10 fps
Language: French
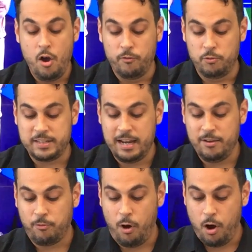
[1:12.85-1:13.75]
Vous allez
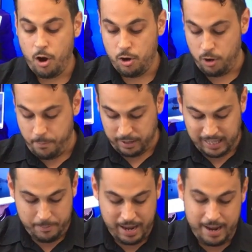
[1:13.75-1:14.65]
voir, le
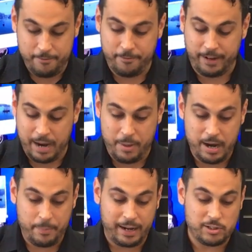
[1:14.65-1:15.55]
portable est vraiment
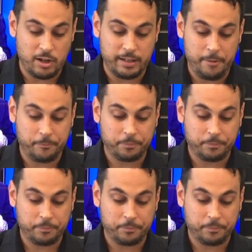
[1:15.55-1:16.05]
impressionnant.